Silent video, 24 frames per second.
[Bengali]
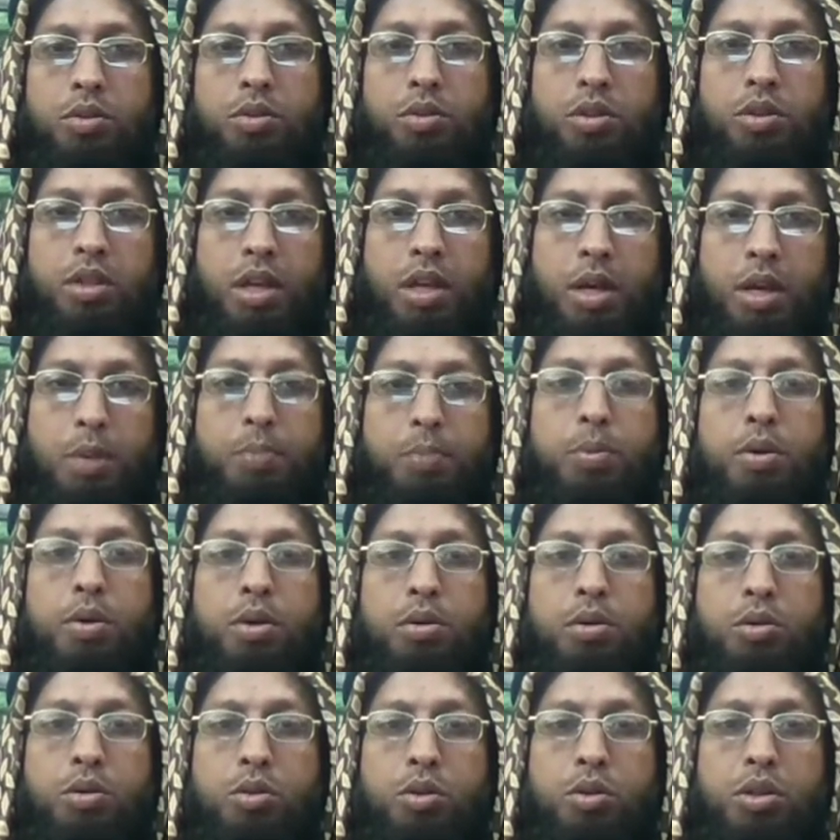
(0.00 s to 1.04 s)
তারপরও
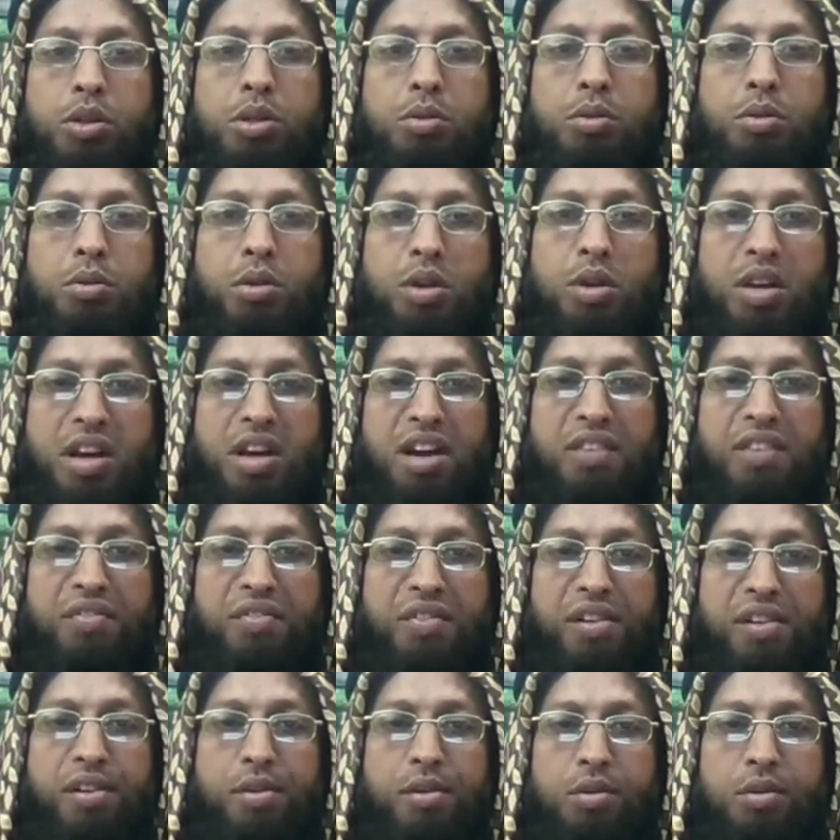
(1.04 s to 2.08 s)
যদি কোনো গাফের
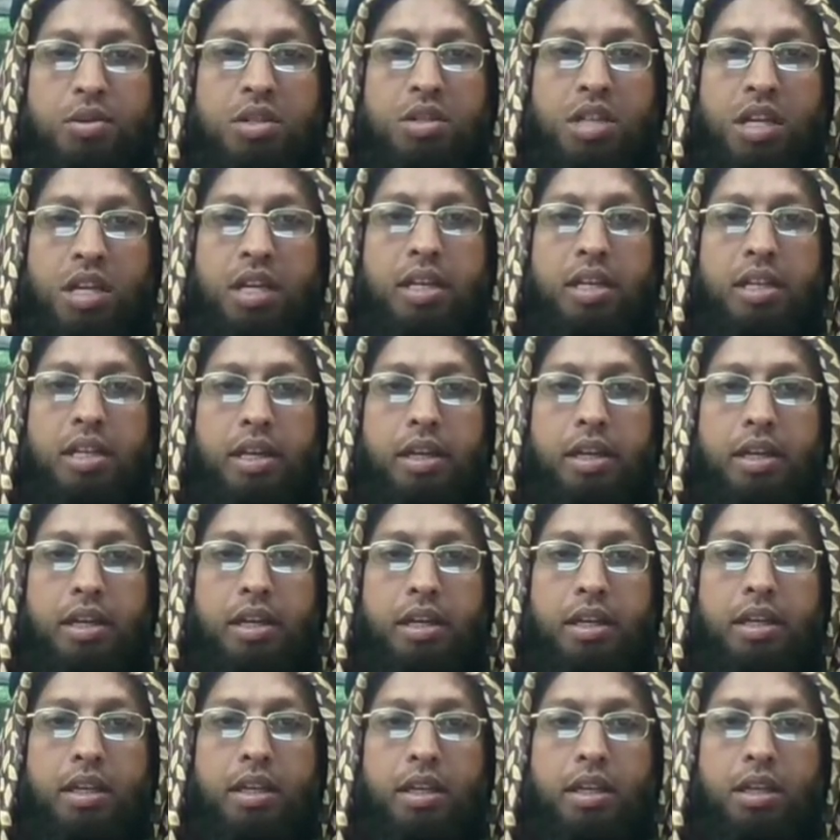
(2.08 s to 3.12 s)
লোক থেকে থাকে
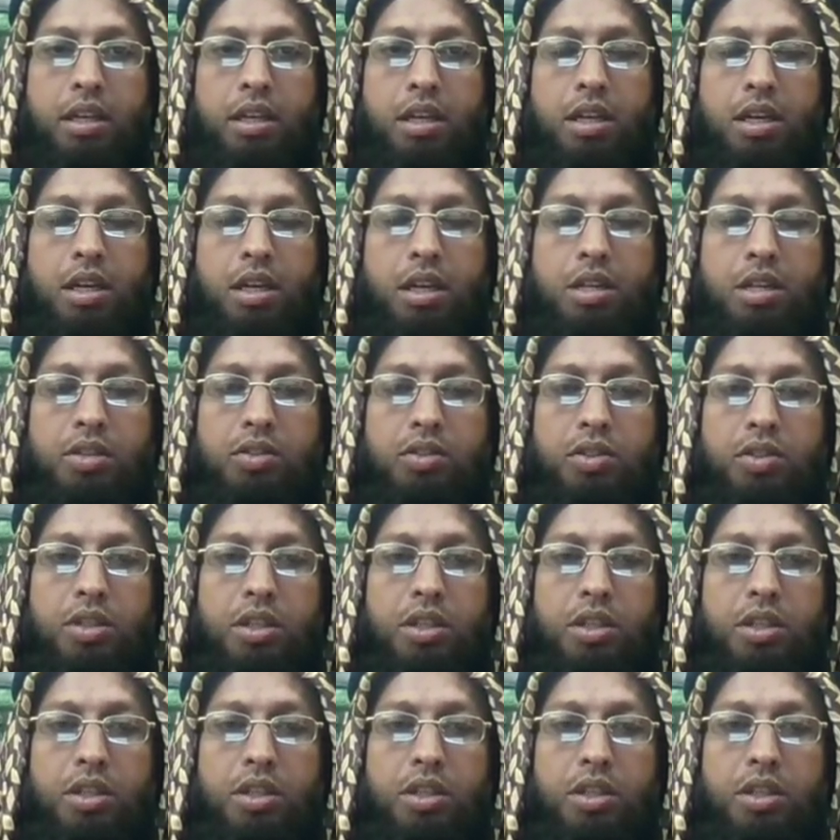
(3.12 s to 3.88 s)
যে